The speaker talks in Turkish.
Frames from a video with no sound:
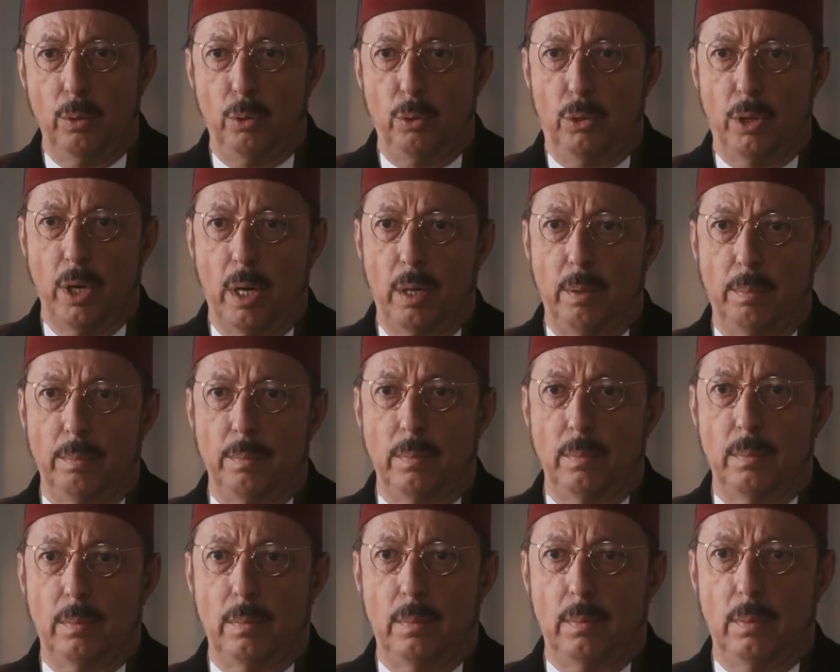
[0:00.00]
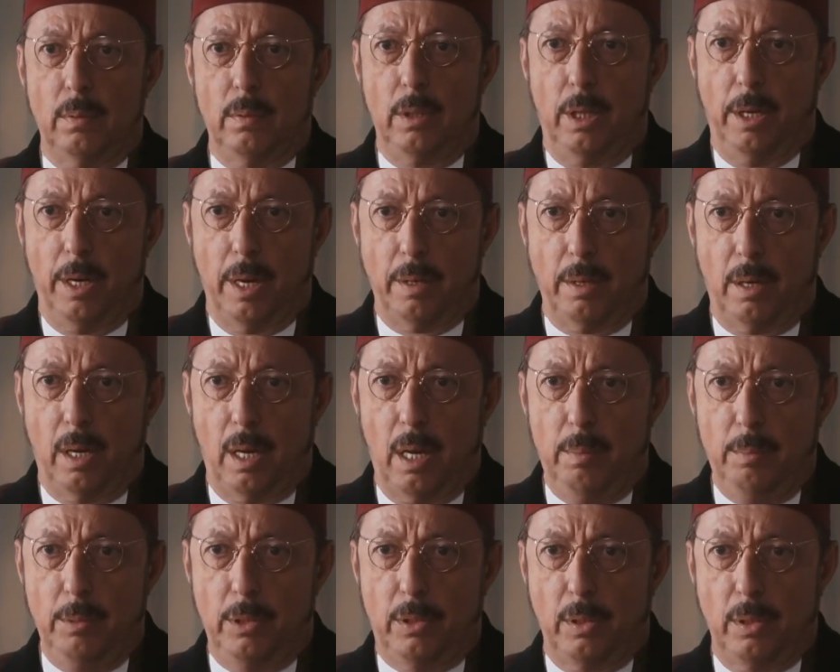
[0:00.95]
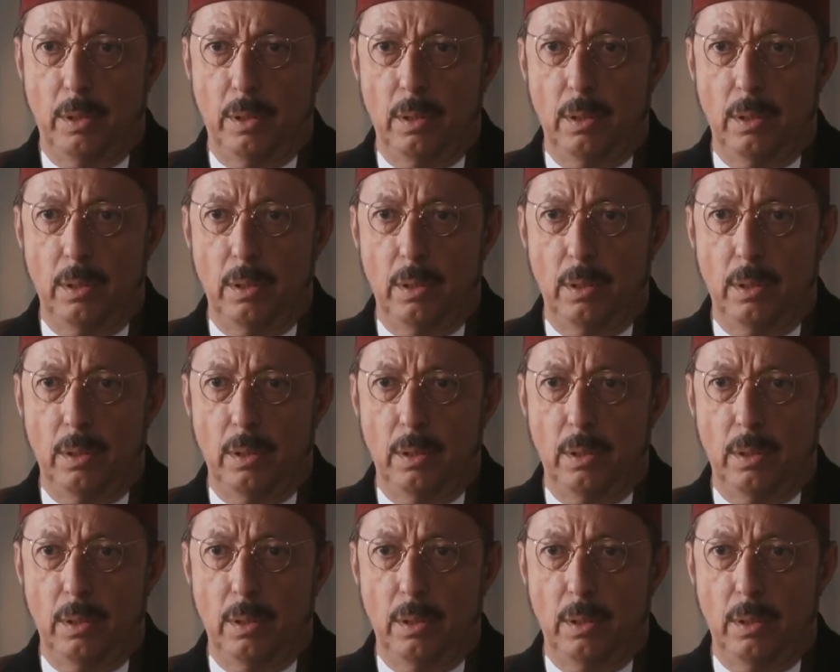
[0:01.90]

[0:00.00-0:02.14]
Hünkârım inanırlar mı ki?